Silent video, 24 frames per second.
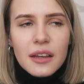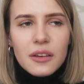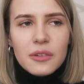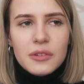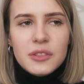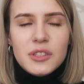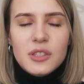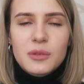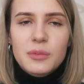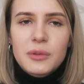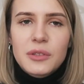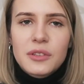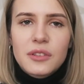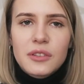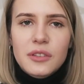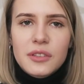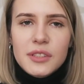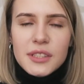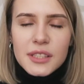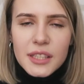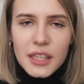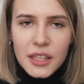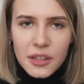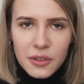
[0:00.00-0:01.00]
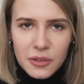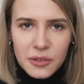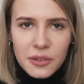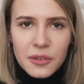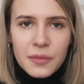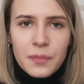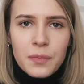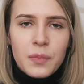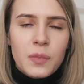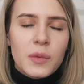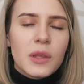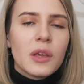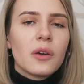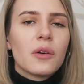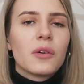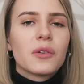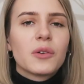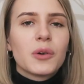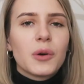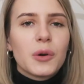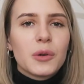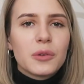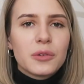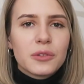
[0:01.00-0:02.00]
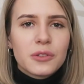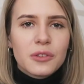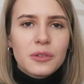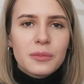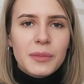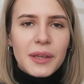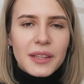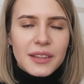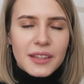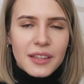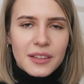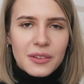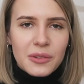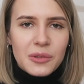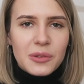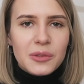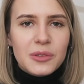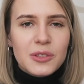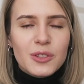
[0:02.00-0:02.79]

自分のスキル日本語を含めての